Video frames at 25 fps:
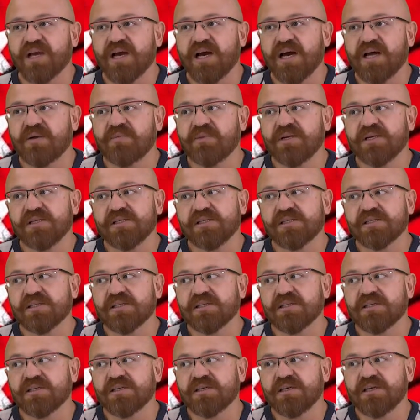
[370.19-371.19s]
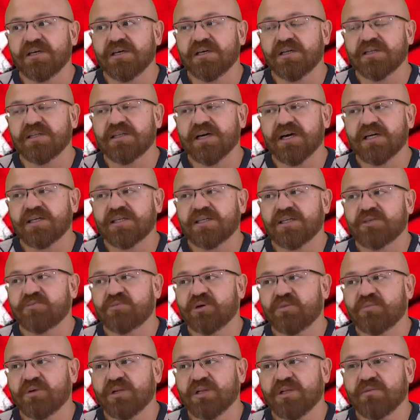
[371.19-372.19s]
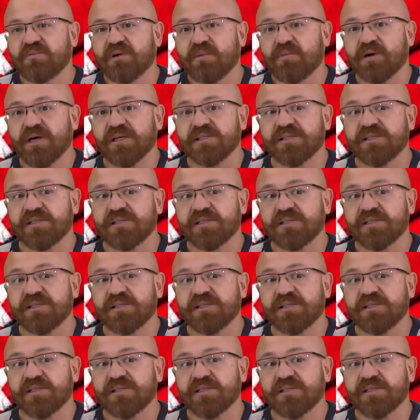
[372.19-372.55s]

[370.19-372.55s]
Ermenistan'ı da kırmamalıyım ama